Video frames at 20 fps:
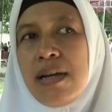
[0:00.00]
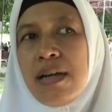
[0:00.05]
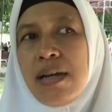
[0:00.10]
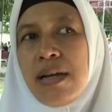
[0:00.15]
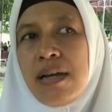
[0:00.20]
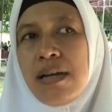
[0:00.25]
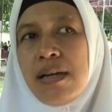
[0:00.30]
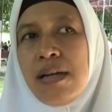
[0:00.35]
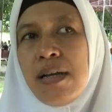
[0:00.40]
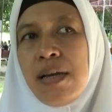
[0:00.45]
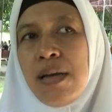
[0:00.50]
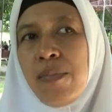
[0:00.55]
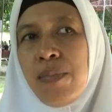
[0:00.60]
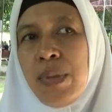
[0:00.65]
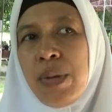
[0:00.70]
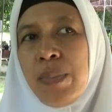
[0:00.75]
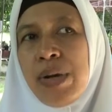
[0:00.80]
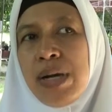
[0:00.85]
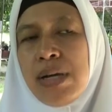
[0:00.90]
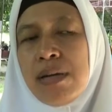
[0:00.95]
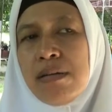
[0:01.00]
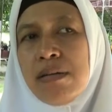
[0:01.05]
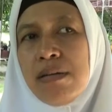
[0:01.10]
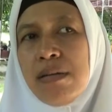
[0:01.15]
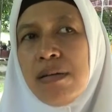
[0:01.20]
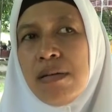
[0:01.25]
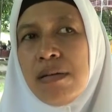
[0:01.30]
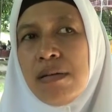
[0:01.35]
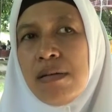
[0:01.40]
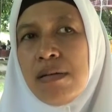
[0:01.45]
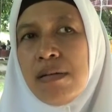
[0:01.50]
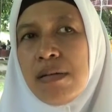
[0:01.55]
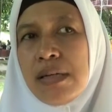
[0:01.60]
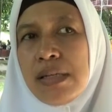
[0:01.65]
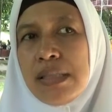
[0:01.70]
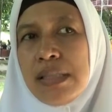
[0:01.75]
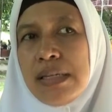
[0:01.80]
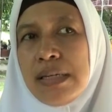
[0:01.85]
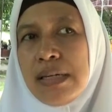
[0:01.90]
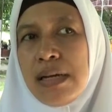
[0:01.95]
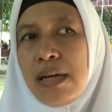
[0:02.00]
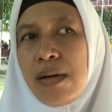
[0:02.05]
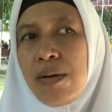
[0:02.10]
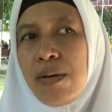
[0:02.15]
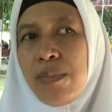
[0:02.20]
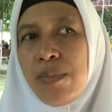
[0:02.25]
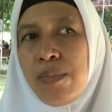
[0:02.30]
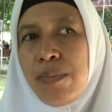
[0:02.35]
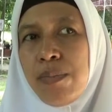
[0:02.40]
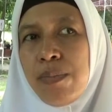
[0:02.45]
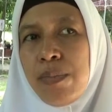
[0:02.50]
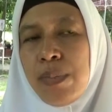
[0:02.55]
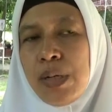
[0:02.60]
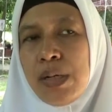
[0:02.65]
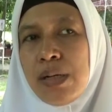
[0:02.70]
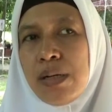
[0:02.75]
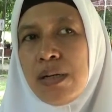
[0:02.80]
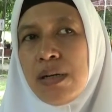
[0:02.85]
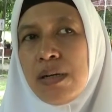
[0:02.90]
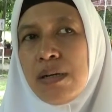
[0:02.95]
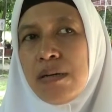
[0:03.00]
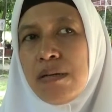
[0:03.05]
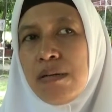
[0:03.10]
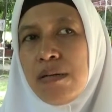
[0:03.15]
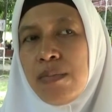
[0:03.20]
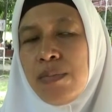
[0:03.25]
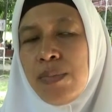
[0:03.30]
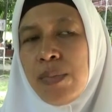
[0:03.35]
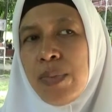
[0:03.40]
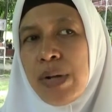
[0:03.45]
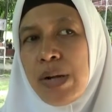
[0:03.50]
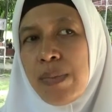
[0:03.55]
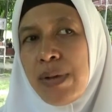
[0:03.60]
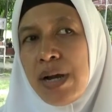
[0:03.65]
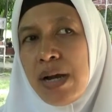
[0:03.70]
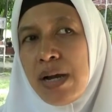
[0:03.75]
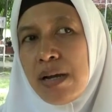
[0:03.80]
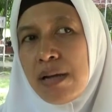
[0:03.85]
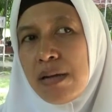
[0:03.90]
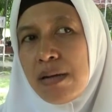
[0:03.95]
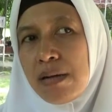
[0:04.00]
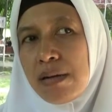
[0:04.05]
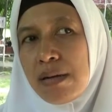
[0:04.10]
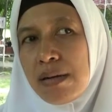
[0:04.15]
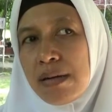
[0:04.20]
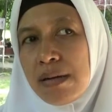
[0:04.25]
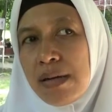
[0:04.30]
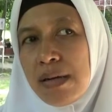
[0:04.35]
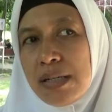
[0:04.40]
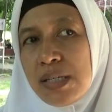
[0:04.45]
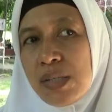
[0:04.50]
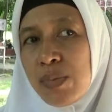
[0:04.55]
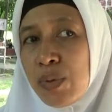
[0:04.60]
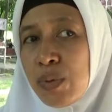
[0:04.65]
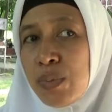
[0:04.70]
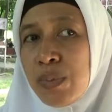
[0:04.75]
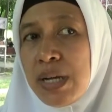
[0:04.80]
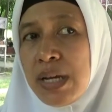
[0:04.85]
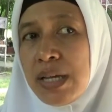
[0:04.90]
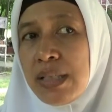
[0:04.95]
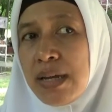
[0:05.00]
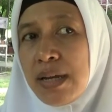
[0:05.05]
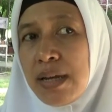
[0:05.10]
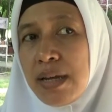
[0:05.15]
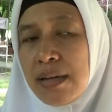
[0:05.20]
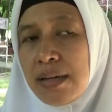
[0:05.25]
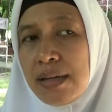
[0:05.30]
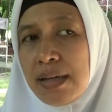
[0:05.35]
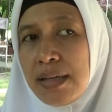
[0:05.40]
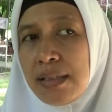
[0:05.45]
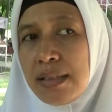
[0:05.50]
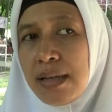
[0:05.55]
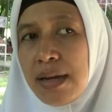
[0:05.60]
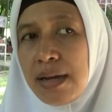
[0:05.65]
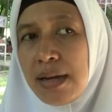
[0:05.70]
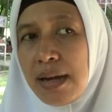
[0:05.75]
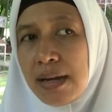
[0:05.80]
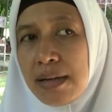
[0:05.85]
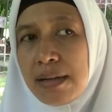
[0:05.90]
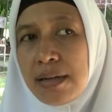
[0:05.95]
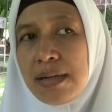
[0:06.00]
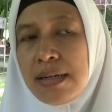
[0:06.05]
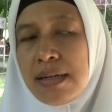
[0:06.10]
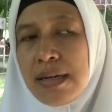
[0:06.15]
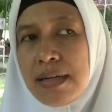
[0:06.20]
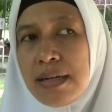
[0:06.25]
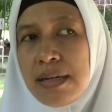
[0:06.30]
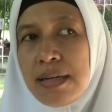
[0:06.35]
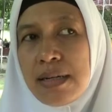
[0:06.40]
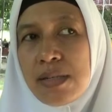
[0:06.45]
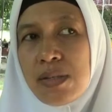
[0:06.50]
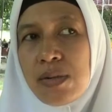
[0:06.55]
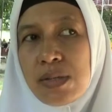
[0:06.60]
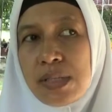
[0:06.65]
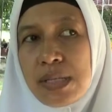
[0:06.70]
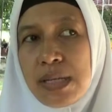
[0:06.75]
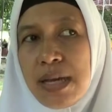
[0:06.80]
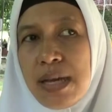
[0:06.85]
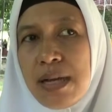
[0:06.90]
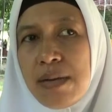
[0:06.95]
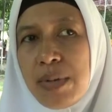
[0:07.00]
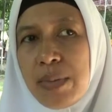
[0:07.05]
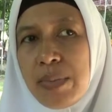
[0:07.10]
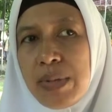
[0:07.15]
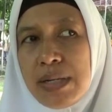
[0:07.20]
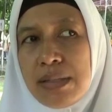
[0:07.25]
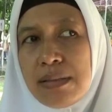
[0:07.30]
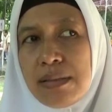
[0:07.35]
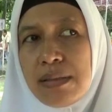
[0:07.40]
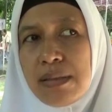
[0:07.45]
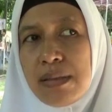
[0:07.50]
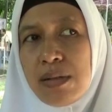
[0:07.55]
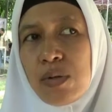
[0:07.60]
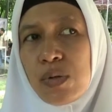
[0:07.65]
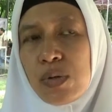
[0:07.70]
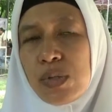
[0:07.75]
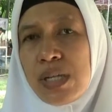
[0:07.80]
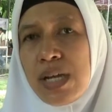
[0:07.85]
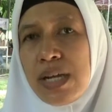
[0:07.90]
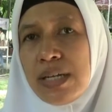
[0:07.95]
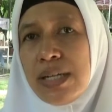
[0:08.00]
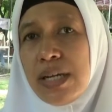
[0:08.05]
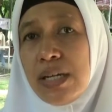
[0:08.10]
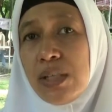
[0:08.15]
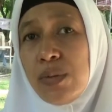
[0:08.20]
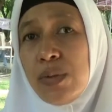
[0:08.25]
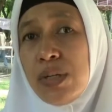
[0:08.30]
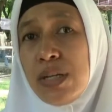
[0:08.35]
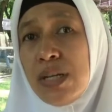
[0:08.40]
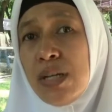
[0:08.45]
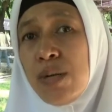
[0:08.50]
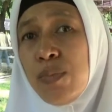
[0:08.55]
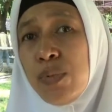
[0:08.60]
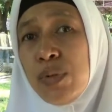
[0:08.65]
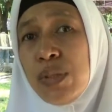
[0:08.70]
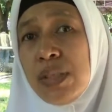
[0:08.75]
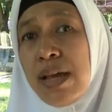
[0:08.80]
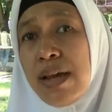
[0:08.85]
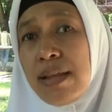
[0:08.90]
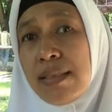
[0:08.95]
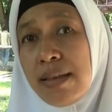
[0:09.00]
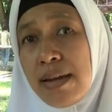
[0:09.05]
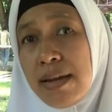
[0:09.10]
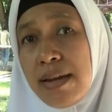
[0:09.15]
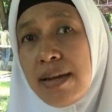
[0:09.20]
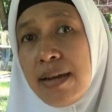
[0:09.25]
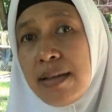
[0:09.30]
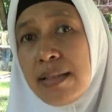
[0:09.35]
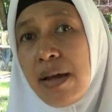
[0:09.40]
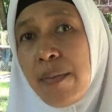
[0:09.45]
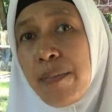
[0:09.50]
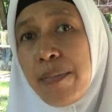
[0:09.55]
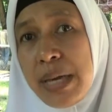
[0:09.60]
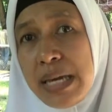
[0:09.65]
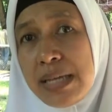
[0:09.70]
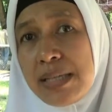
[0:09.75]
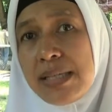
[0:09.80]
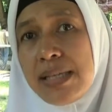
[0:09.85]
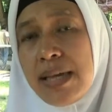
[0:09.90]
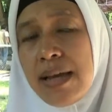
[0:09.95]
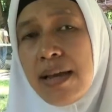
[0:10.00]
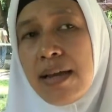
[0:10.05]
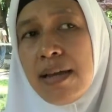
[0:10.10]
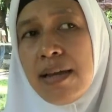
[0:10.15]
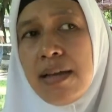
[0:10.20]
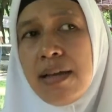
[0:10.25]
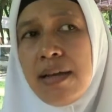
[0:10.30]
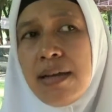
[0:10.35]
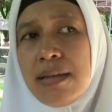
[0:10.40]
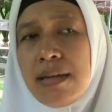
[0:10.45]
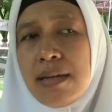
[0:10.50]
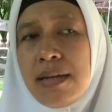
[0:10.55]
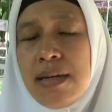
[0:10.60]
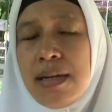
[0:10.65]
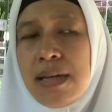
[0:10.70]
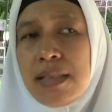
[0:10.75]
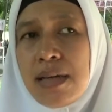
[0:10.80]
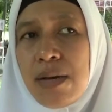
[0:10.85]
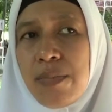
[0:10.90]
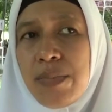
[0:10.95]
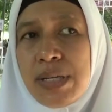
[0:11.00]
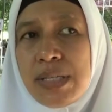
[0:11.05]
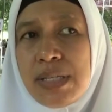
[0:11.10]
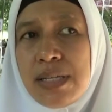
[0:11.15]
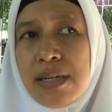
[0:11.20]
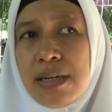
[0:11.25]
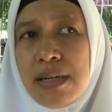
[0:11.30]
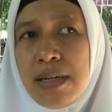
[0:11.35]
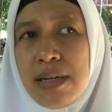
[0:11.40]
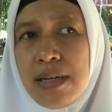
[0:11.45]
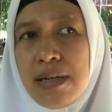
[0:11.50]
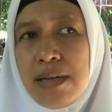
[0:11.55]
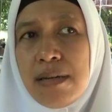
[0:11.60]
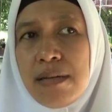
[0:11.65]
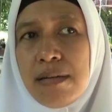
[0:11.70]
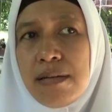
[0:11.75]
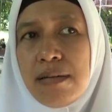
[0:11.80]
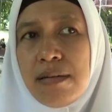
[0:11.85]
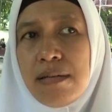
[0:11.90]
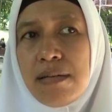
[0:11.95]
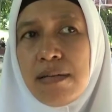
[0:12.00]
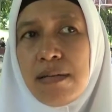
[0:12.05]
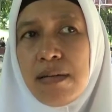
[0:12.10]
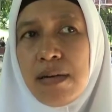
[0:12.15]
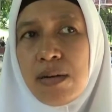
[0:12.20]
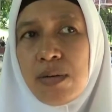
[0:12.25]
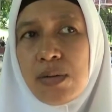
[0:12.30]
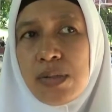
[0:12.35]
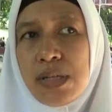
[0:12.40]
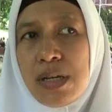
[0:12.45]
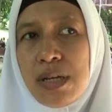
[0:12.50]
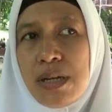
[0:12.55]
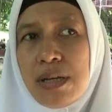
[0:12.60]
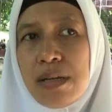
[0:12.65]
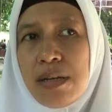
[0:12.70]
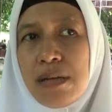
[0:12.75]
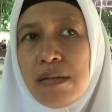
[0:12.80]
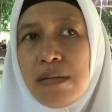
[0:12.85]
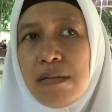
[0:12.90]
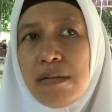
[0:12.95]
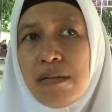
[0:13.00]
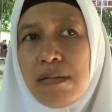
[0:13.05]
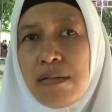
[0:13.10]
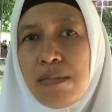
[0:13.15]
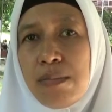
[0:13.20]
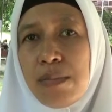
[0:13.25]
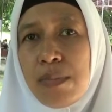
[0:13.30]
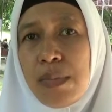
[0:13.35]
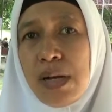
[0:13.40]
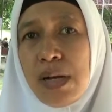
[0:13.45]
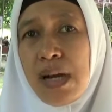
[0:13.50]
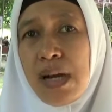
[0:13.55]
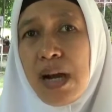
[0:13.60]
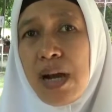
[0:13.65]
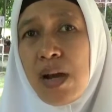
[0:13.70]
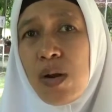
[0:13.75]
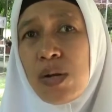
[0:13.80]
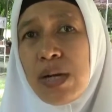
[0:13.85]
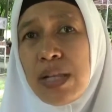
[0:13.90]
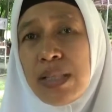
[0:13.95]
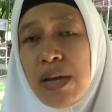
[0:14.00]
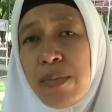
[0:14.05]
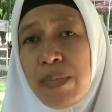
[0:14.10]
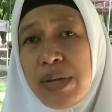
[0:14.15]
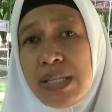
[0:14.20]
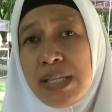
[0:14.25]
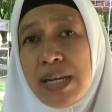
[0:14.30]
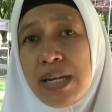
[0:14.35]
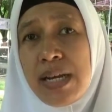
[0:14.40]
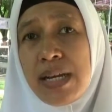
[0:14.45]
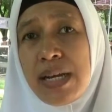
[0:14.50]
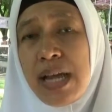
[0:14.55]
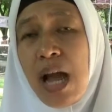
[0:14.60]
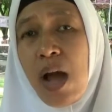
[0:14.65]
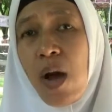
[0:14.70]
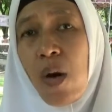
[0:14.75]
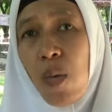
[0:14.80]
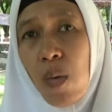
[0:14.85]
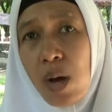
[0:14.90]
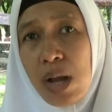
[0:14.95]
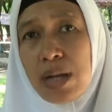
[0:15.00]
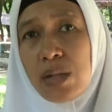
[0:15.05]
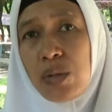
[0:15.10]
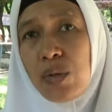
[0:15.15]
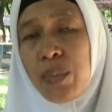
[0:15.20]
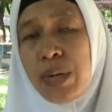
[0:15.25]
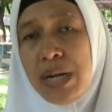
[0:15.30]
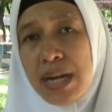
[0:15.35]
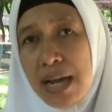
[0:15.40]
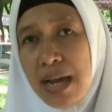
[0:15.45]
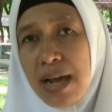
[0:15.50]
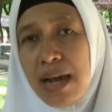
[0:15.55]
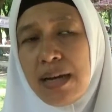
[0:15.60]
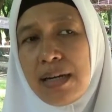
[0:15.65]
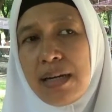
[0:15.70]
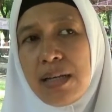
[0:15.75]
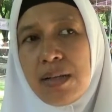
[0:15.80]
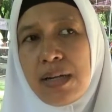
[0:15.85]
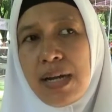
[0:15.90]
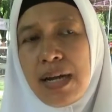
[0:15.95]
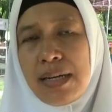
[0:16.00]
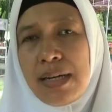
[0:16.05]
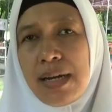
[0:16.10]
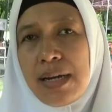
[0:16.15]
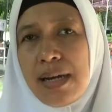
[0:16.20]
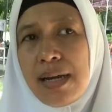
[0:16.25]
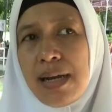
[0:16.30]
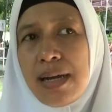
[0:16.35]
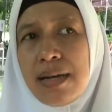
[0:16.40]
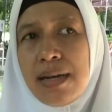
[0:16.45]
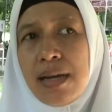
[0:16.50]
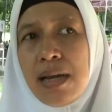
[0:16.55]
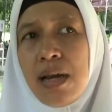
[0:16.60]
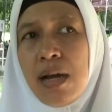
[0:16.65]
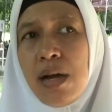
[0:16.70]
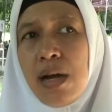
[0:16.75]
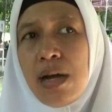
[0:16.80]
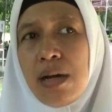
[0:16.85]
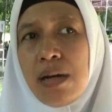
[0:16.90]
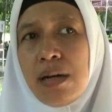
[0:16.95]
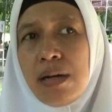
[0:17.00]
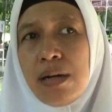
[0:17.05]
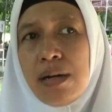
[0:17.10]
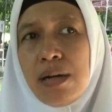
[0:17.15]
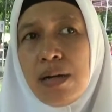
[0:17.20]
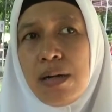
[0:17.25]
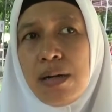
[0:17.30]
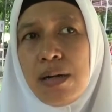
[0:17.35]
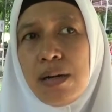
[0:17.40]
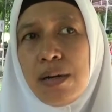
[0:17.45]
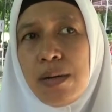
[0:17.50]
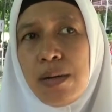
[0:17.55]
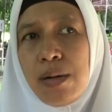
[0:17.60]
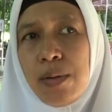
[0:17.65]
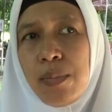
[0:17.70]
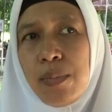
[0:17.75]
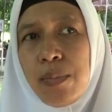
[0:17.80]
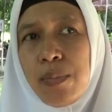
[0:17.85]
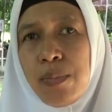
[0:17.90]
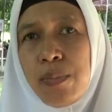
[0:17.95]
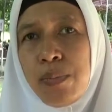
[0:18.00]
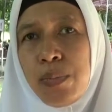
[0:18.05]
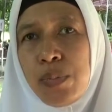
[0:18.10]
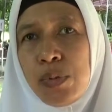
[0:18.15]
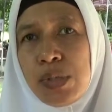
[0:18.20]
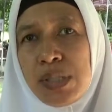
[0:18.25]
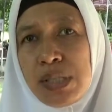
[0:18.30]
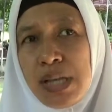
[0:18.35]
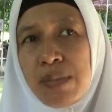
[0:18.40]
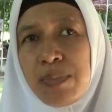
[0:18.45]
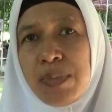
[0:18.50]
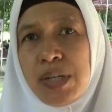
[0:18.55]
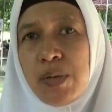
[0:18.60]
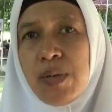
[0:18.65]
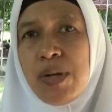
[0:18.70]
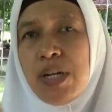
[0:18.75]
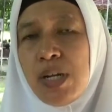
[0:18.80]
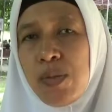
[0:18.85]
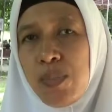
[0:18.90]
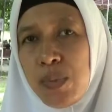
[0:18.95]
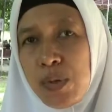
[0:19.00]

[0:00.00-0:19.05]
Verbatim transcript: Nah, memang uh, ketika uh, beberapa kali sebelumnya kita kita raker dengan dinas sosial memang titik krusialnya itu di input data ya database ya jadi database ini uh, harusnya uh, kalau databasenya dari awal itu benar gitu kan karena kan uh, pusat nerima dari